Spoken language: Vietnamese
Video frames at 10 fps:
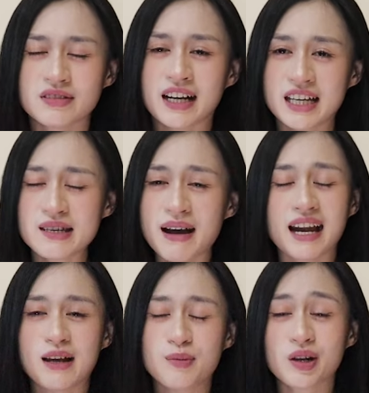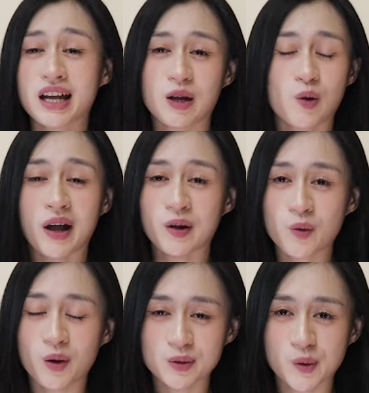và khi bạn là một kẻ ngoài
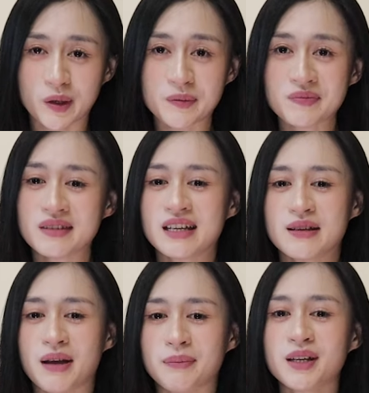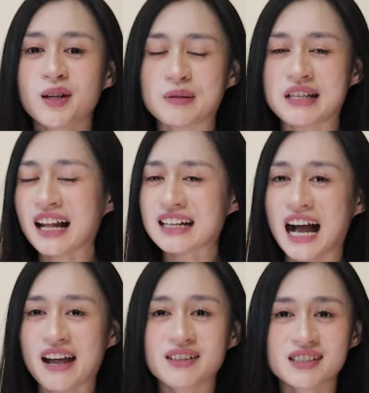cuộc rồi bạn bắt đầu nhát
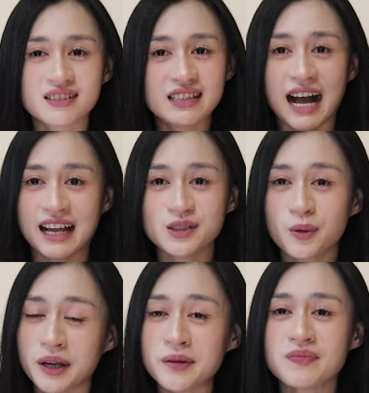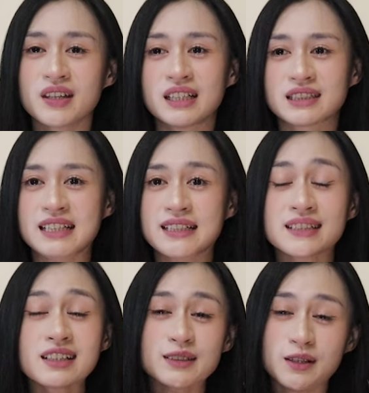gái và sợ gái rồi ấy thì
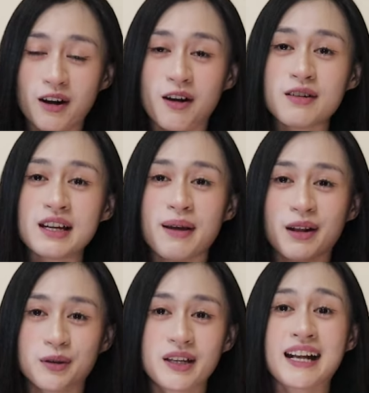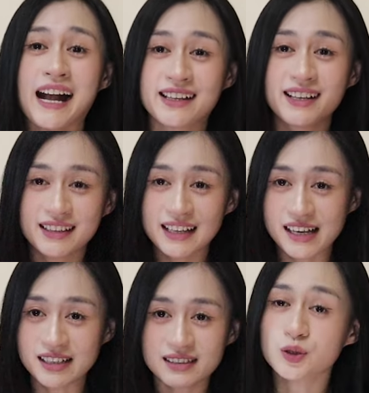rất khó để bạn có thể cải thiện tình
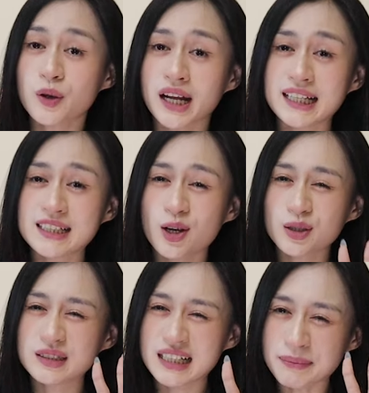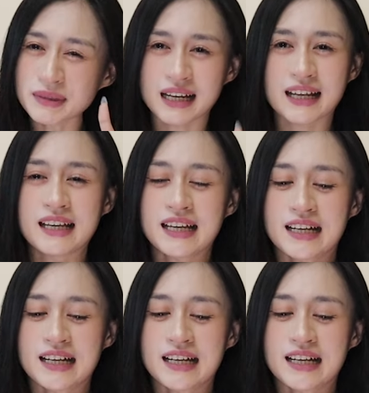hình rồi cái lý do thứ năm này này